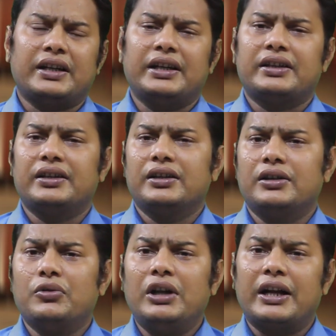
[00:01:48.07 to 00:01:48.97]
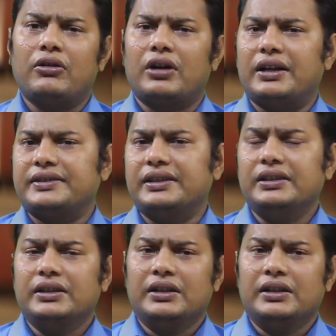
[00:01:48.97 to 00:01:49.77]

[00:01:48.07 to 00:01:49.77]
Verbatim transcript: তারিখ উল্লেখ করা আছে